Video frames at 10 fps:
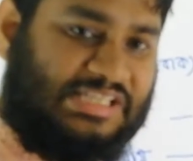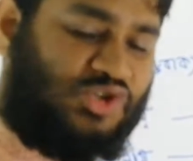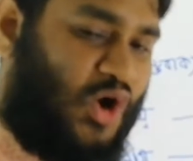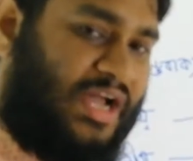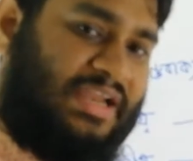যে
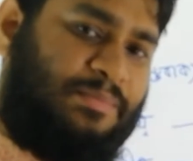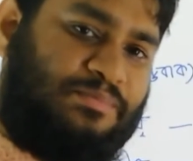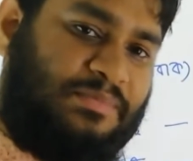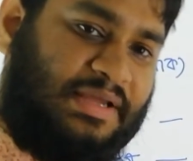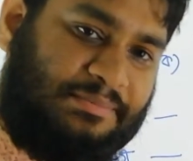সকালে
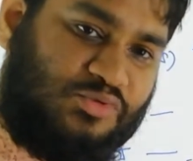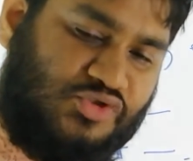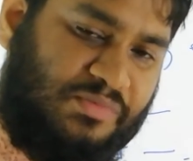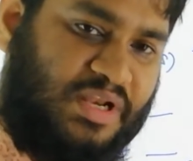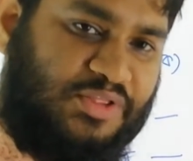
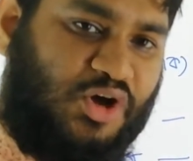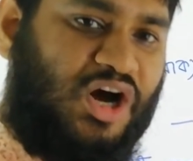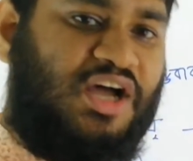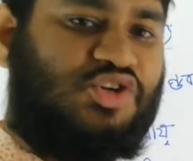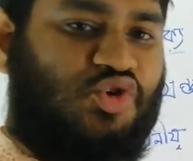যদি মিলিত
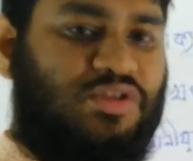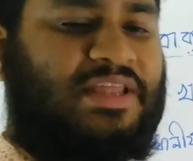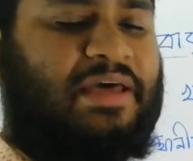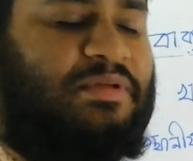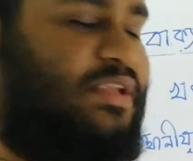হয় সন্ধ্যায়